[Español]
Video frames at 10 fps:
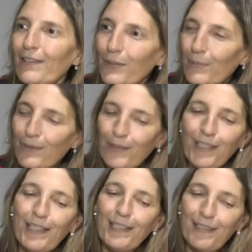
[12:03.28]

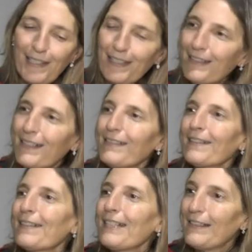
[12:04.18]
antropología,
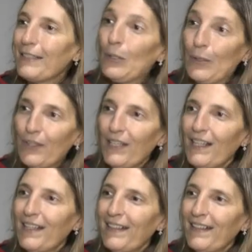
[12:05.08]
letras y
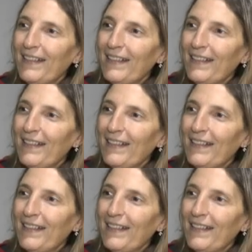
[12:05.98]
psicología.